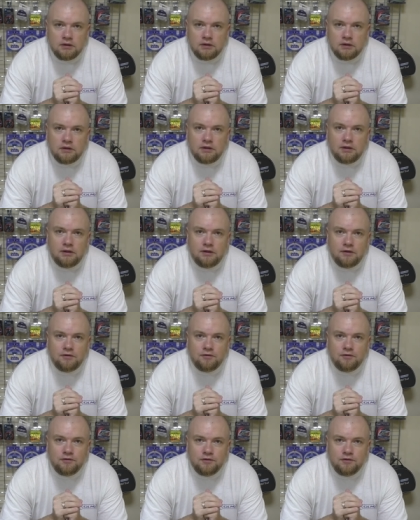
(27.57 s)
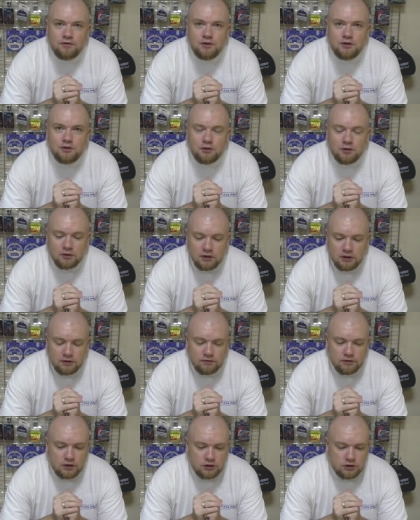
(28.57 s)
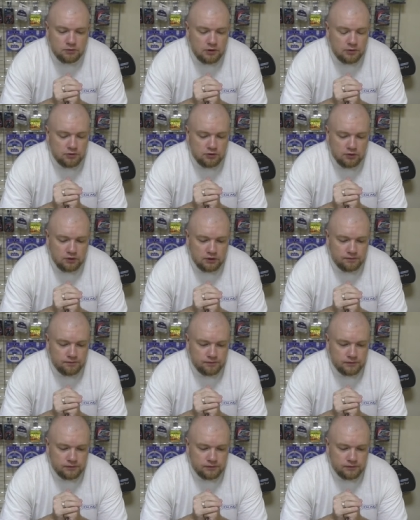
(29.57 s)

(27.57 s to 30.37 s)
Э, в видео, да, в нашем обзоре,